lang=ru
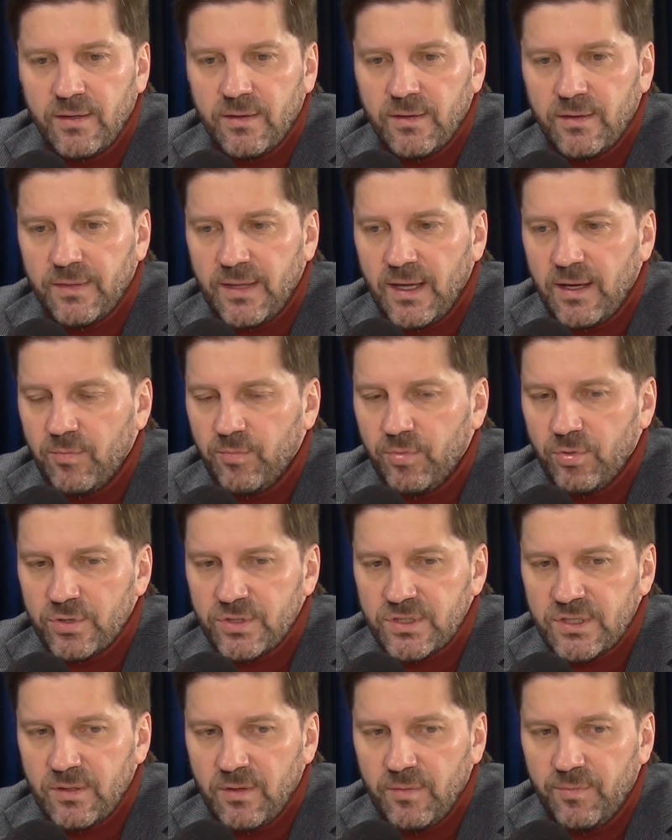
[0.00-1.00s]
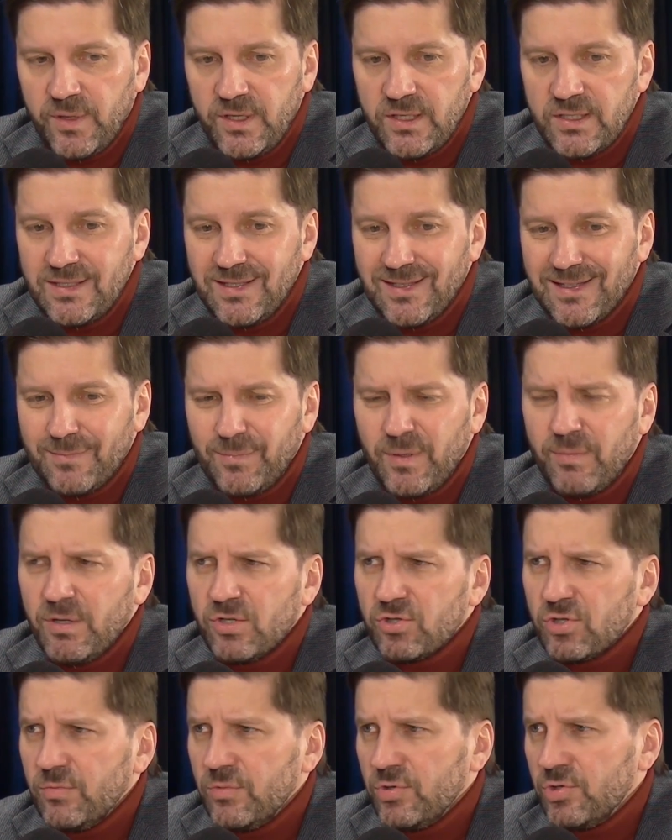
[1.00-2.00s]
на пост президента. По
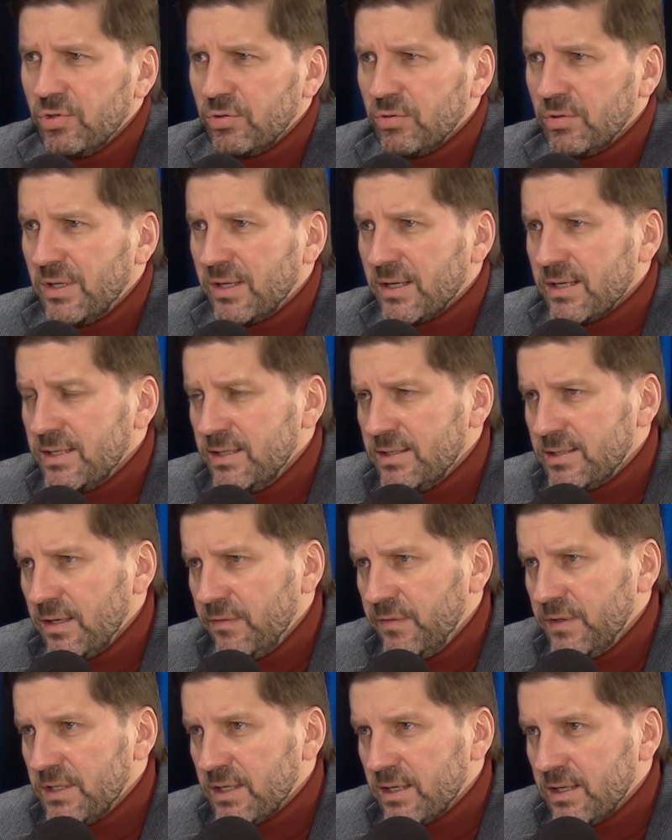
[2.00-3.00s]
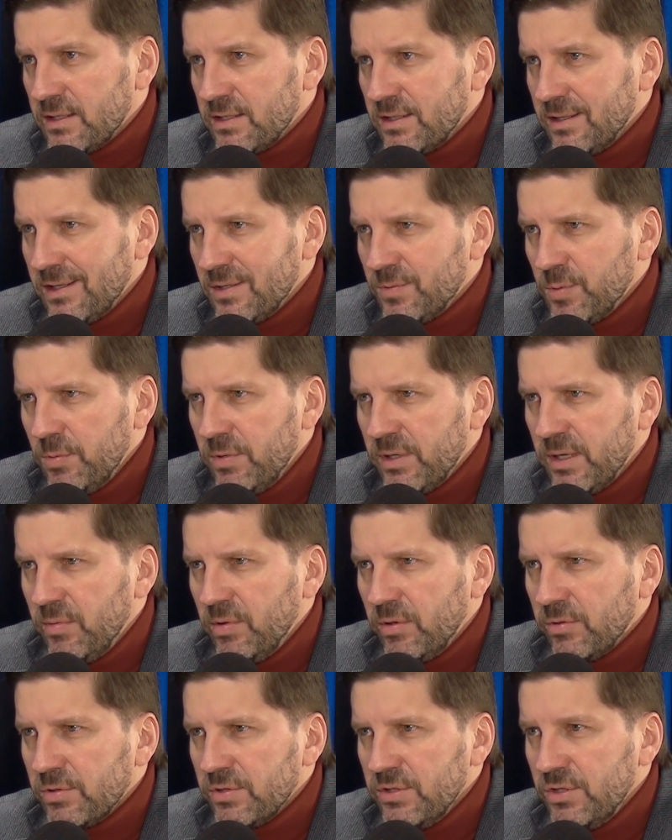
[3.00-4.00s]
большому счету для Российской Федерации и Республики
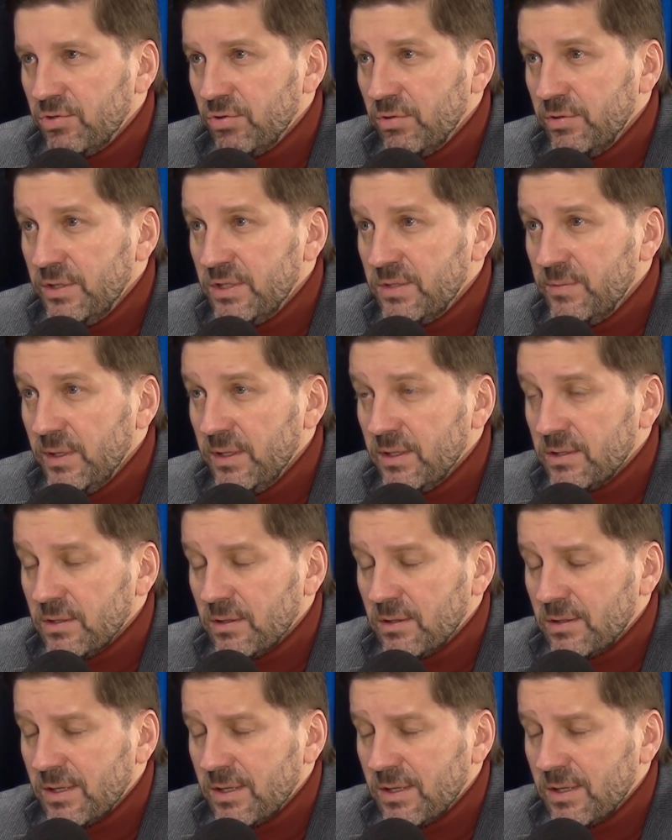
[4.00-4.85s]
Беларусь ничего не изменится.